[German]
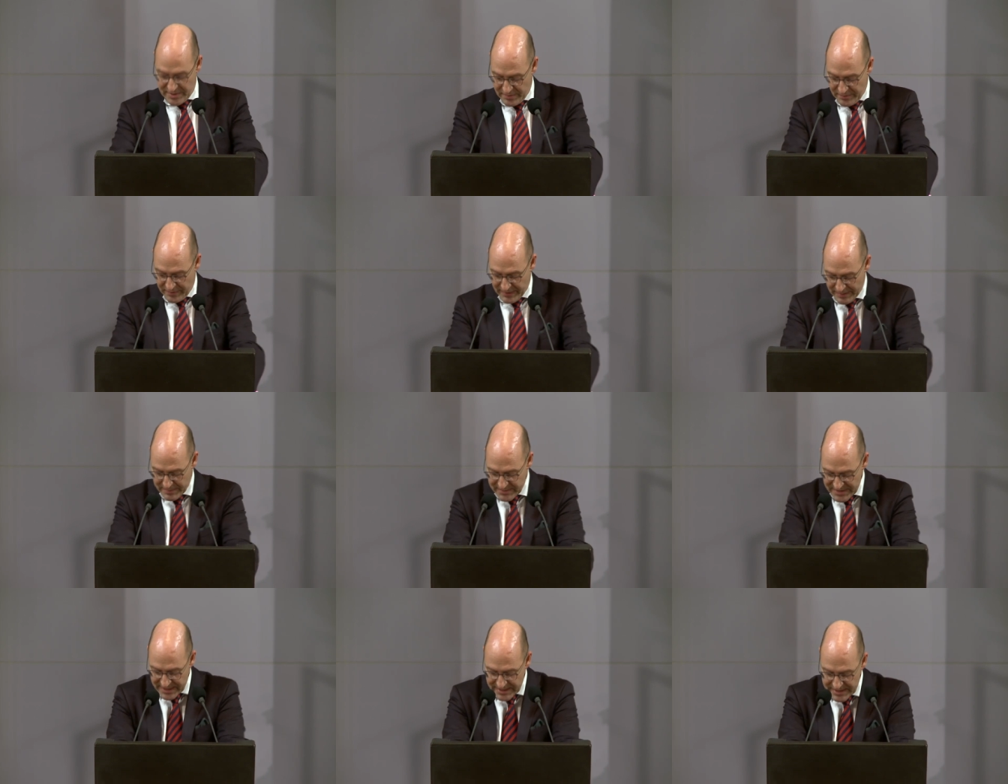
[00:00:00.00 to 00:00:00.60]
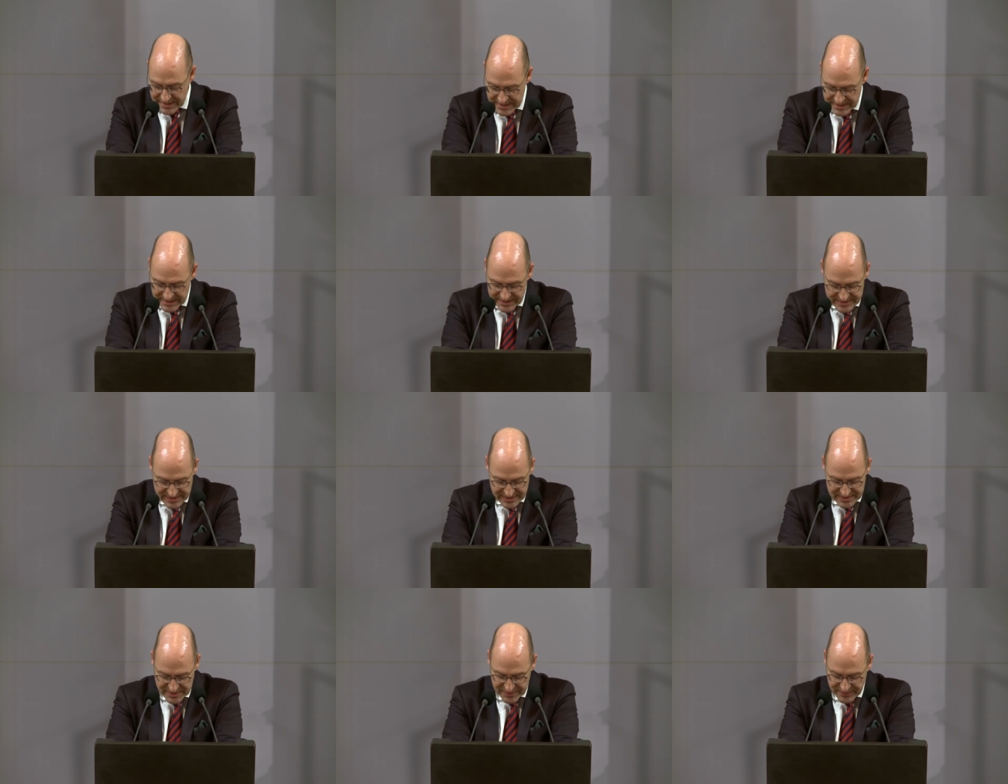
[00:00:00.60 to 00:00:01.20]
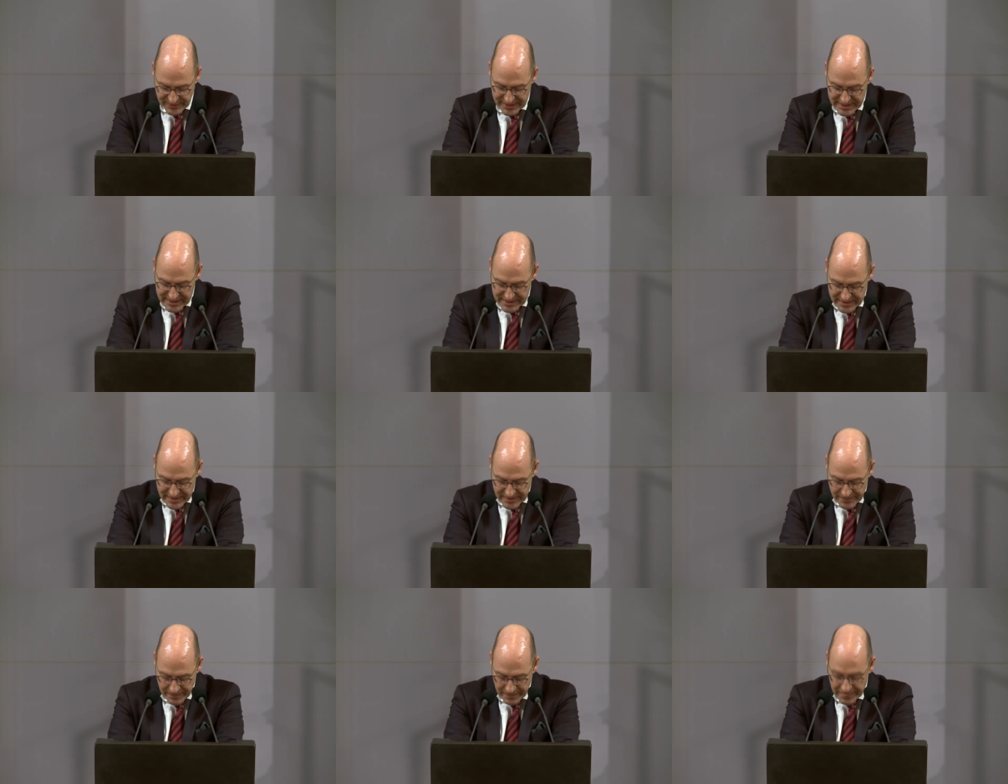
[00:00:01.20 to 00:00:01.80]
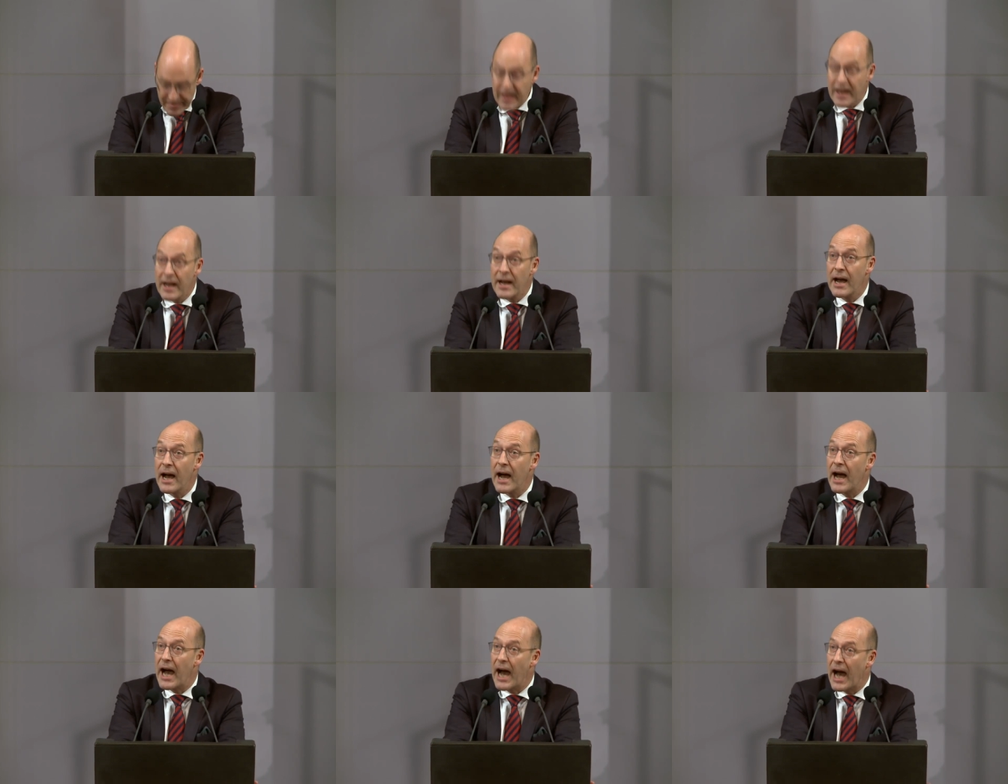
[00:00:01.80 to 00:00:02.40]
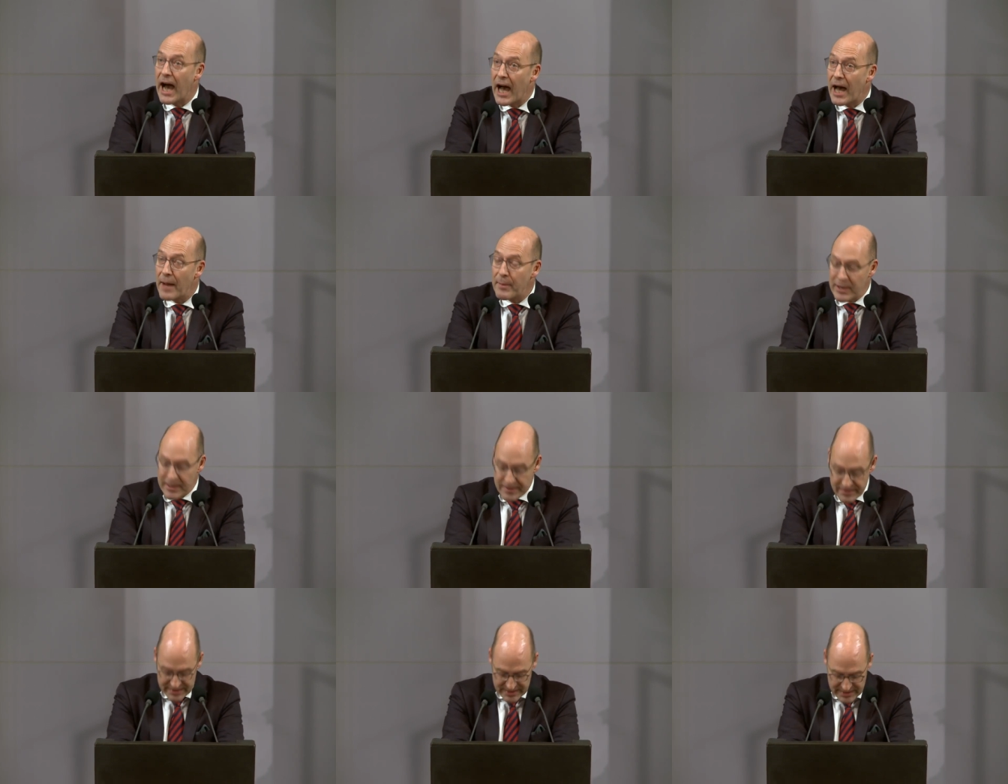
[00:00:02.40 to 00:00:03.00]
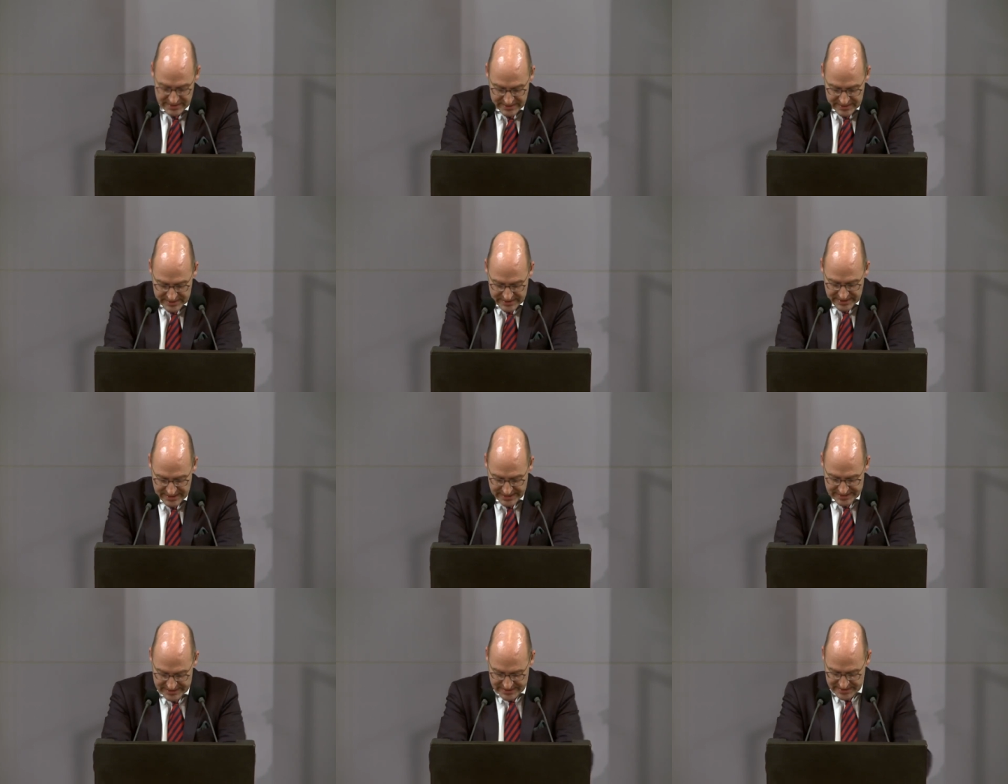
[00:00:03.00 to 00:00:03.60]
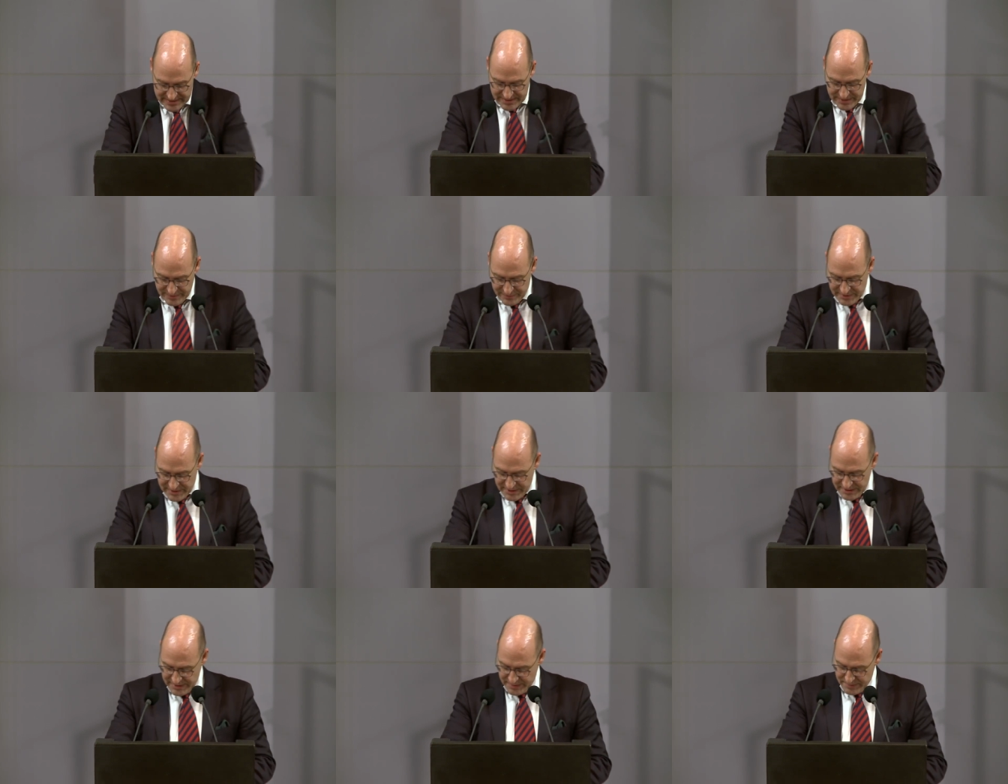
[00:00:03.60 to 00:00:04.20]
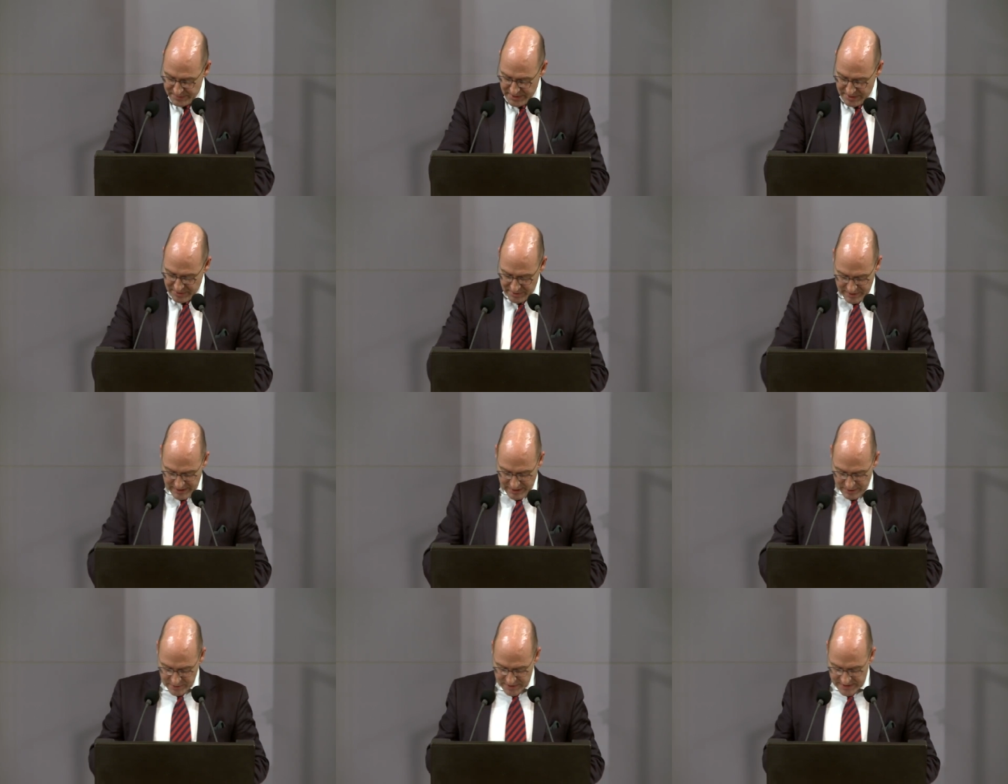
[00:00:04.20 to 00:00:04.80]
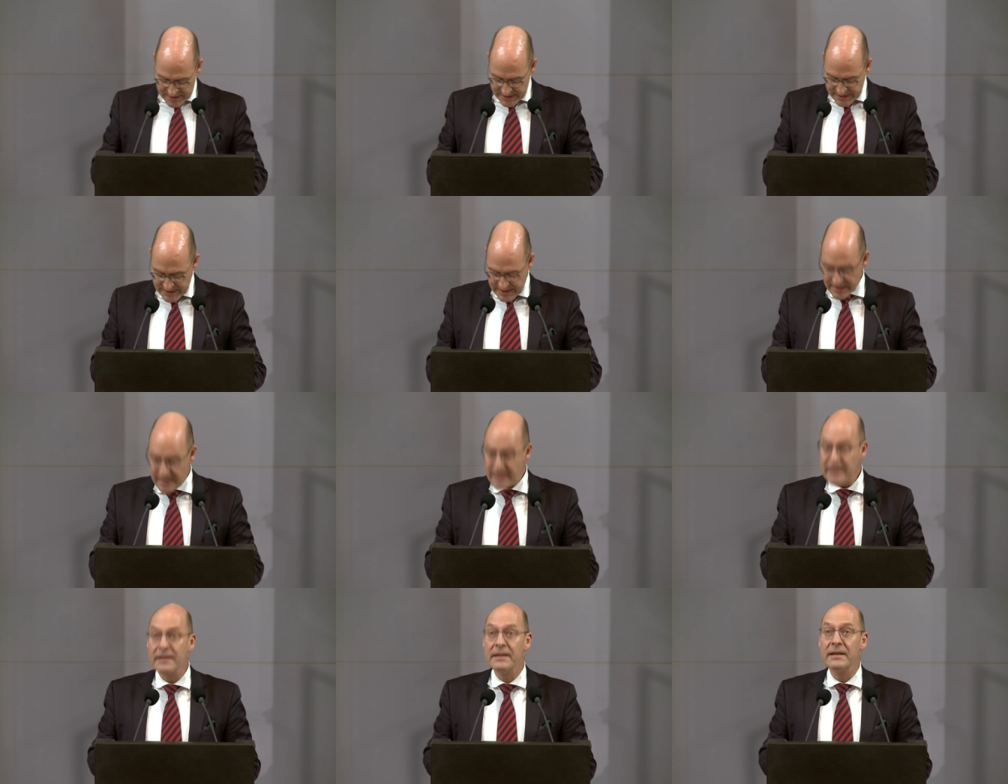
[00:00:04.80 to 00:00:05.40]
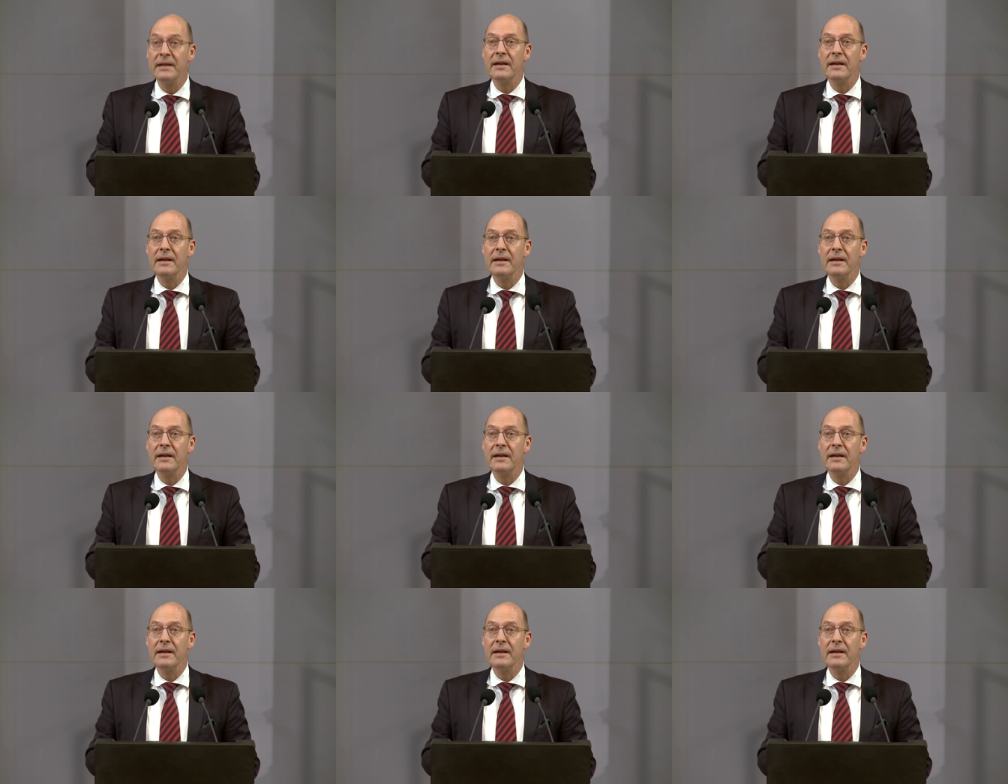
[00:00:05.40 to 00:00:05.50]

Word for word: Fremdrentengesetz fallen, aber sie lässt die Vertriebenen und Aussiedler